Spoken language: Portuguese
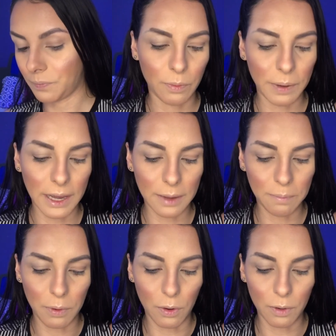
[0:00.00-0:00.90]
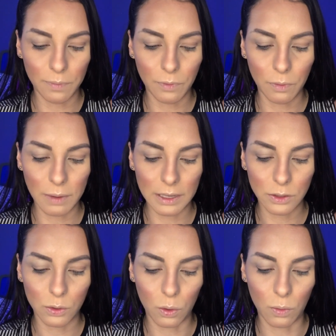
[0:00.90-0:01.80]
Vou pegar em pó uma
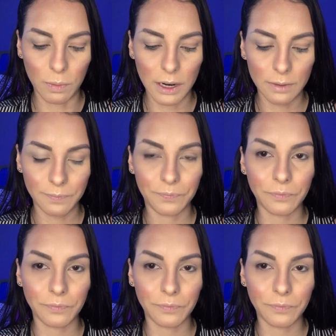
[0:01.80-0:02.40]
sombra